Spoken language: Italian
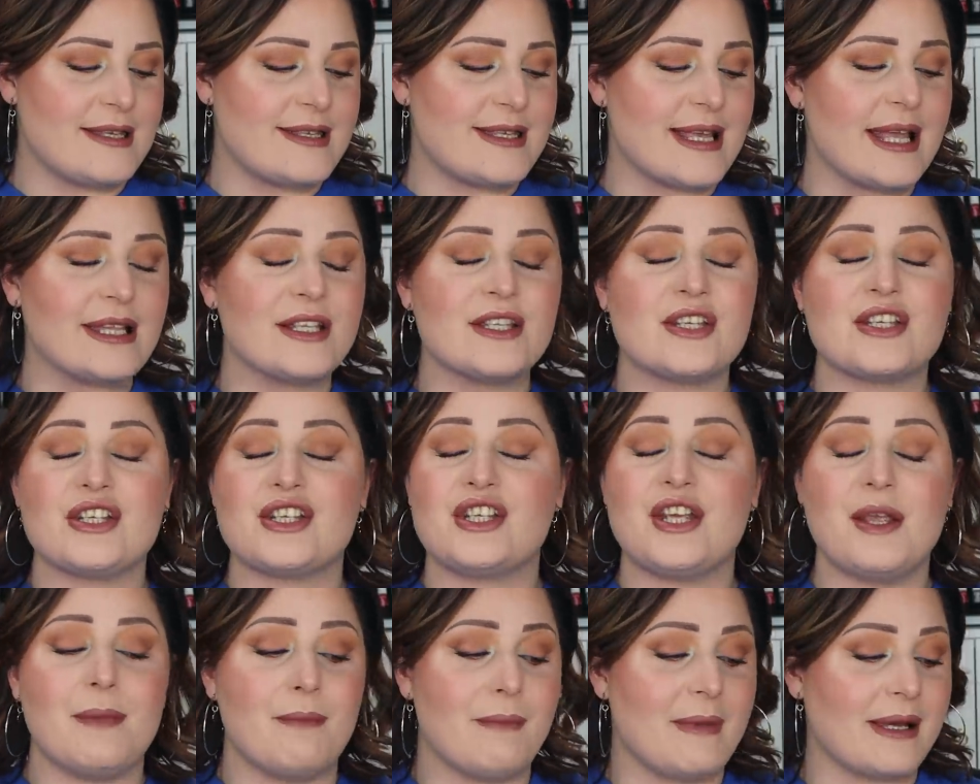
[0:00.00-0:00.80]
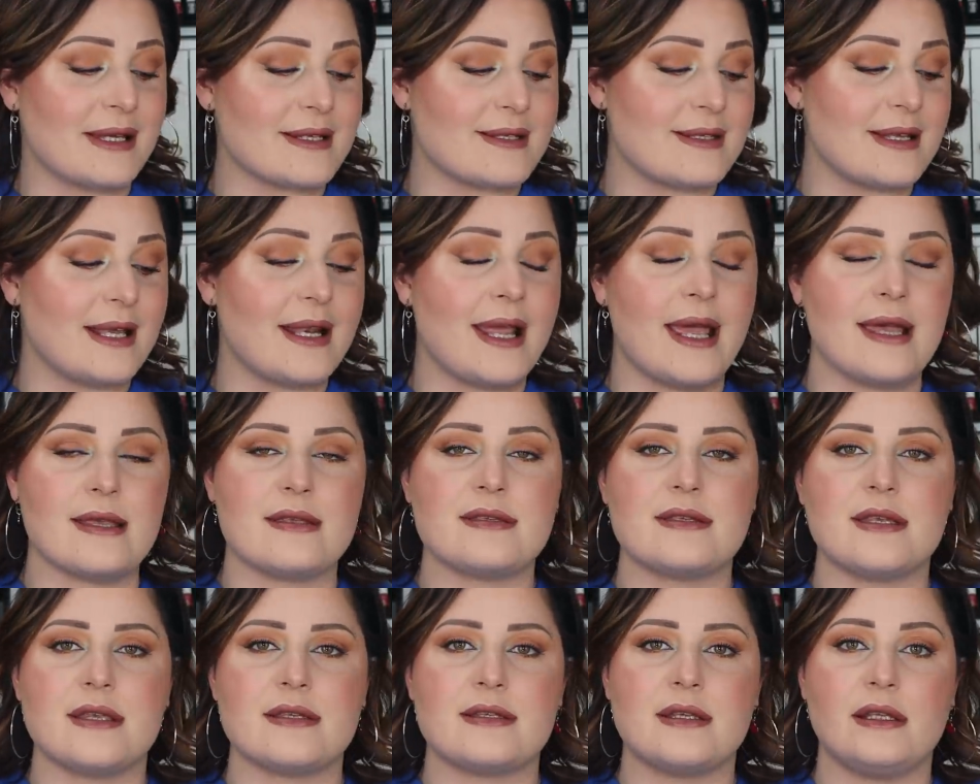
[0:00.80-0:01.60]
Sun Shimmer Sun
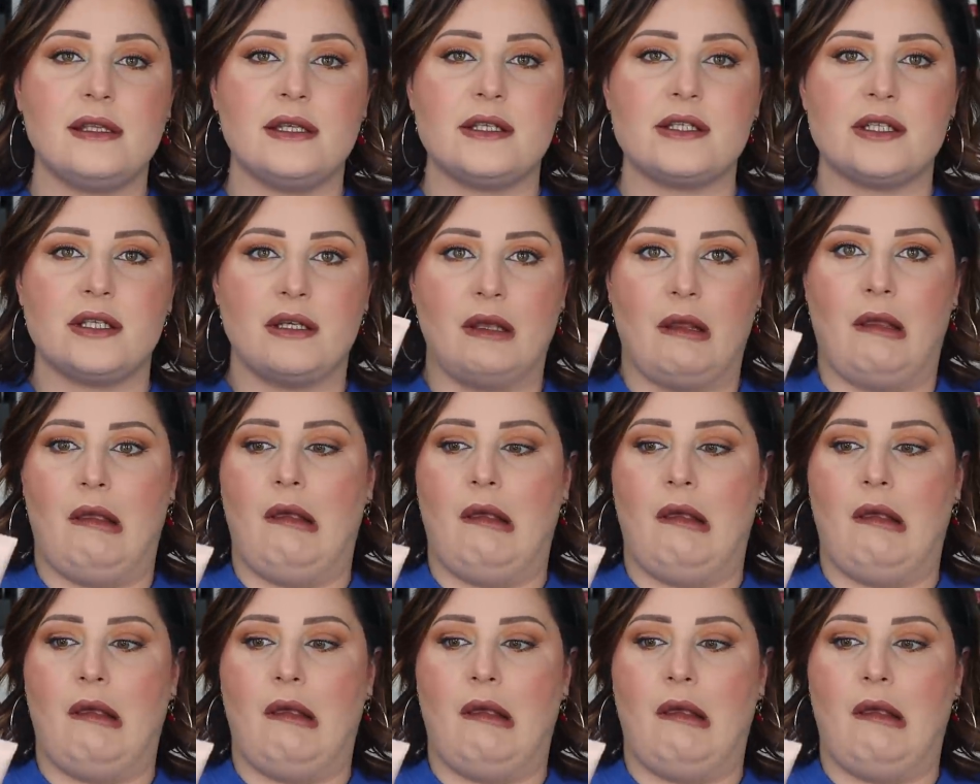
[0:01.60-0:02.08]
Essence e dici